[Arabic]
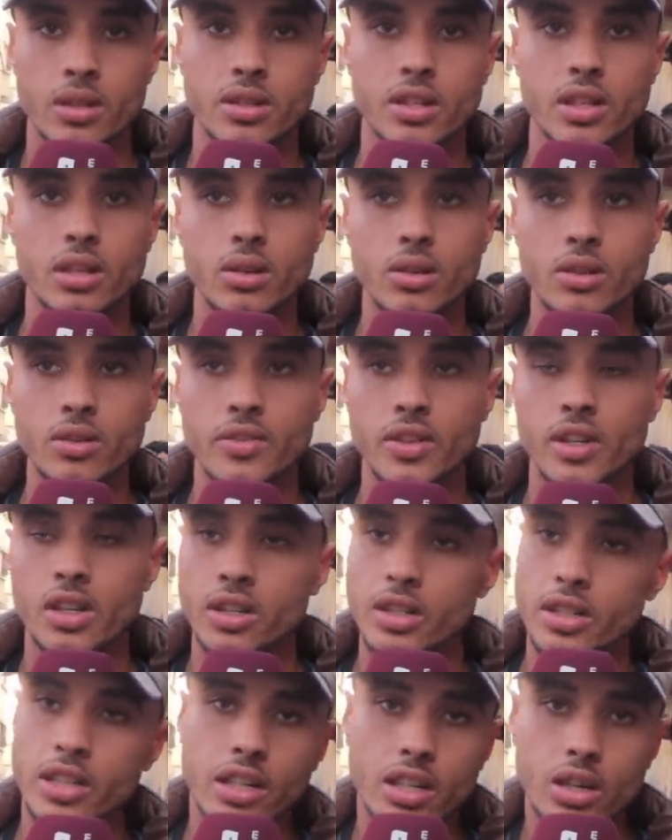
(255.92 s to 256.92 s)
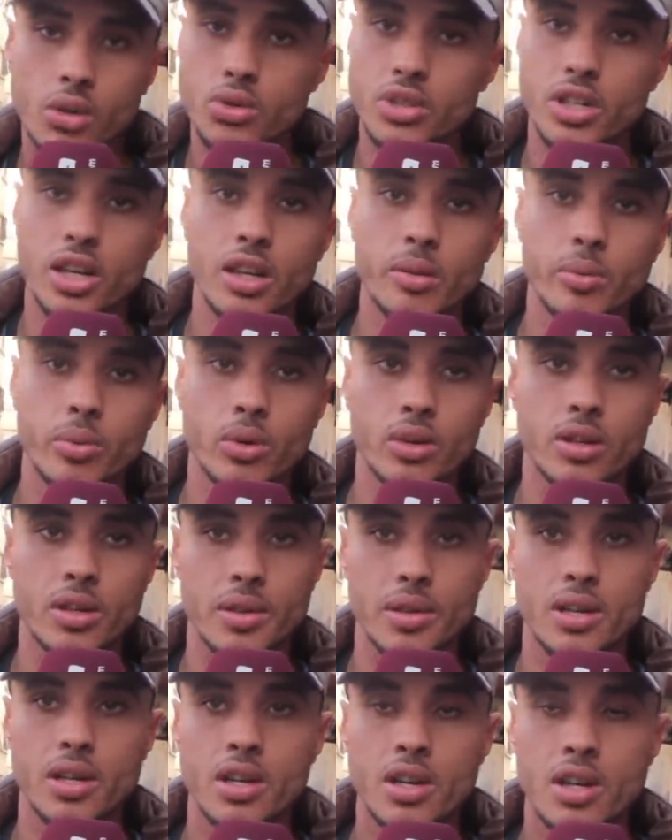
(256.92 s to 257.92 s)
ديال العنف قلت لي غوتي على
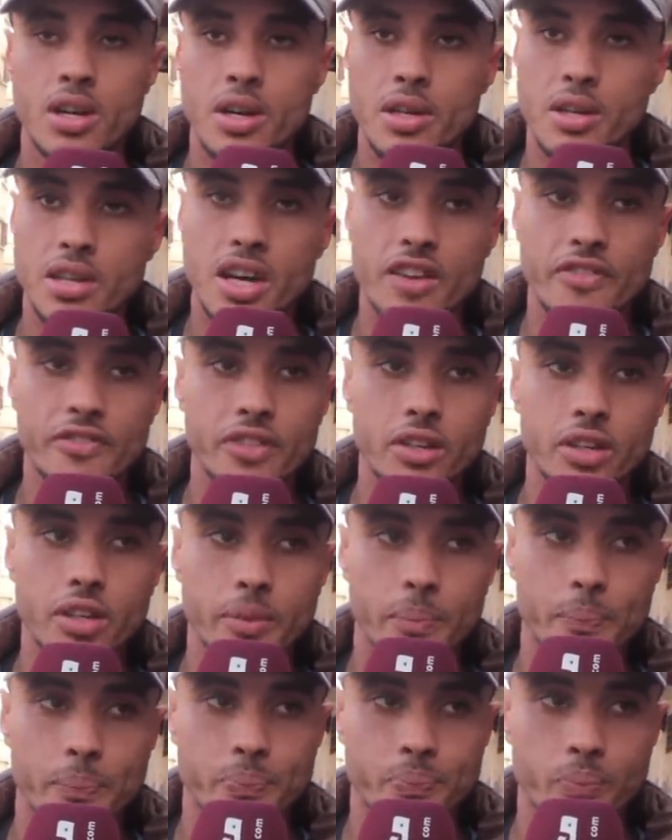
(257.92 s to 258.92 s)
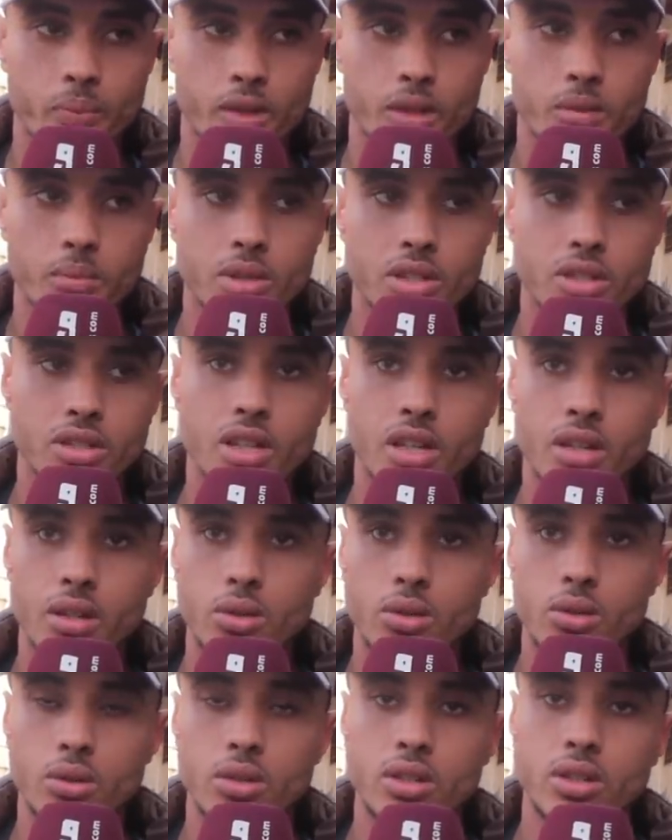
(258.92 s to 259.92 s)
البوليس صافي ملي
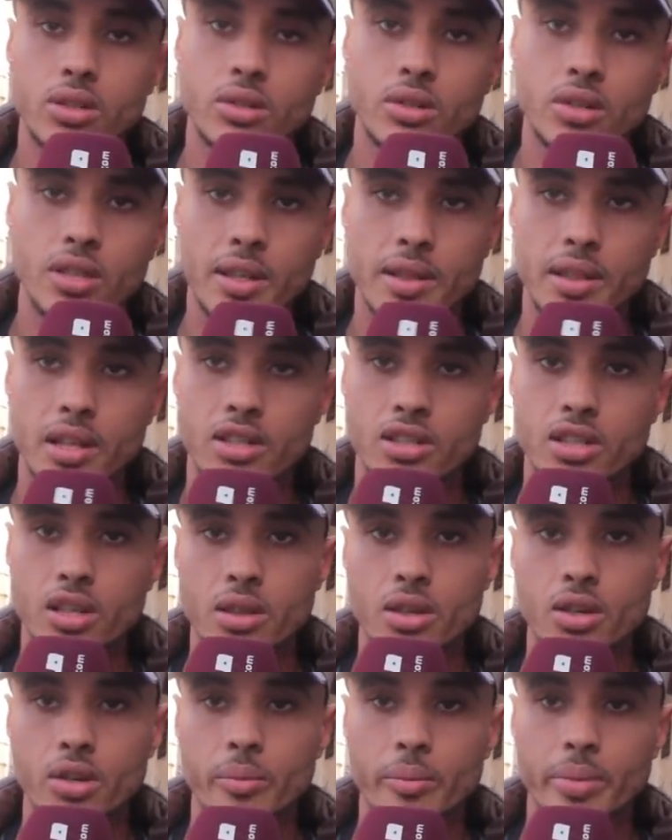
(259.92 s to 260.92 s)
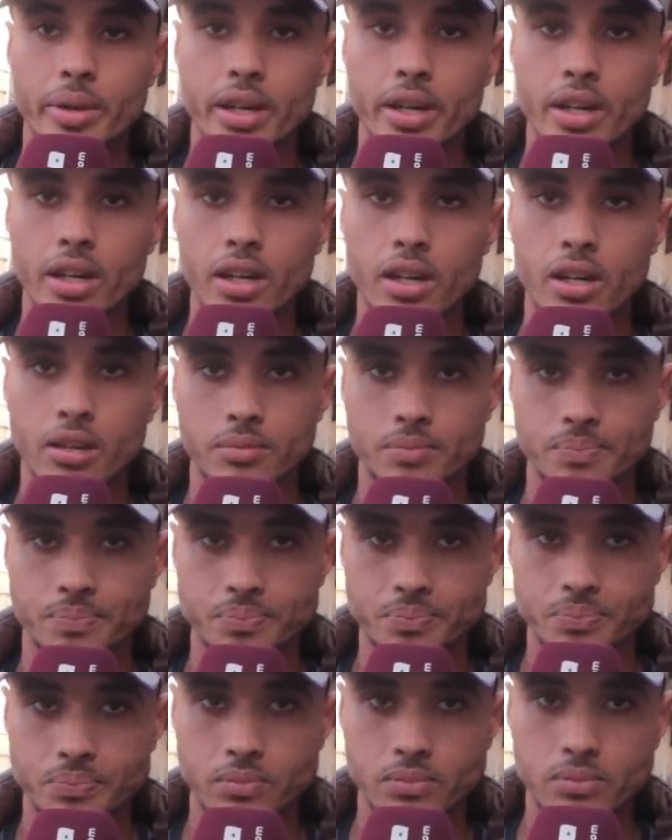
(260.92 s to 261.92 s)
تدخلوا دوك الناس الله يجازيهم بخير
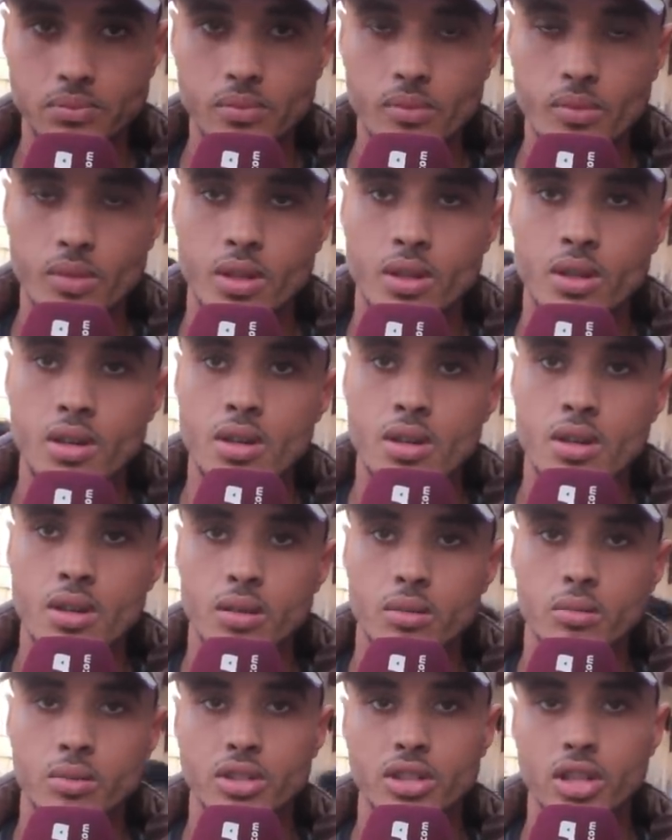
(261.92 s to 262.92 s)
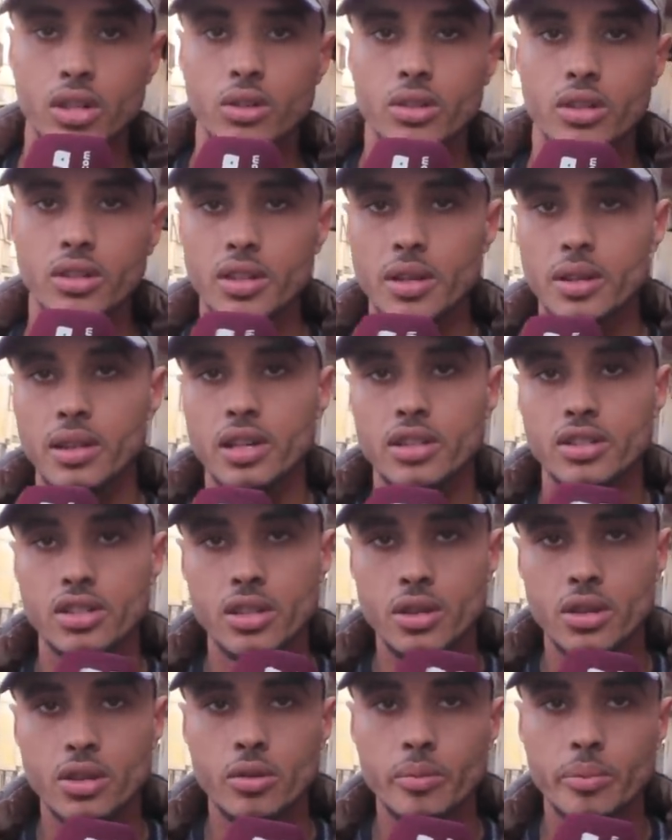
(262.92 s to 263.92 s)
ملي تدخلوك الناس الله
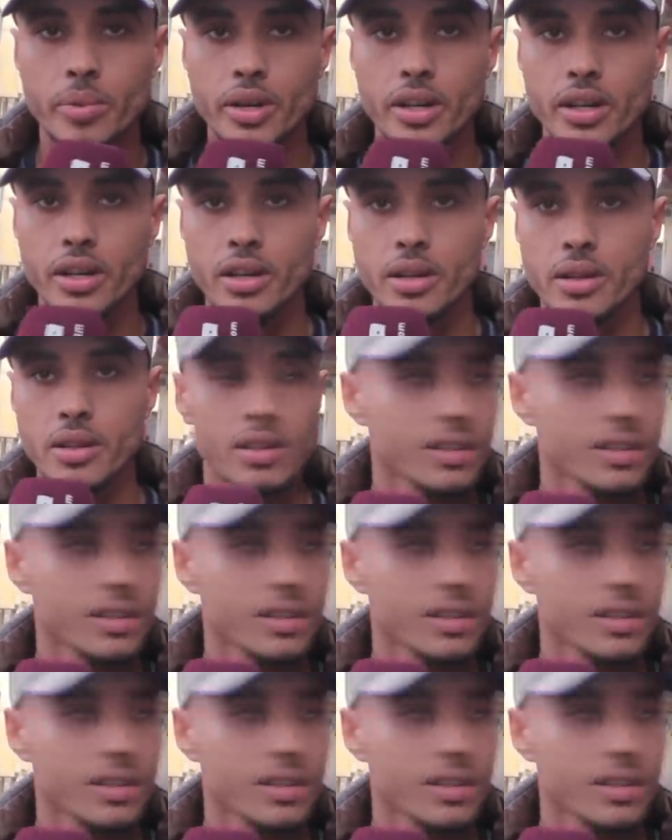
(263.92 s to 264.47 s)
يجازيهم بخير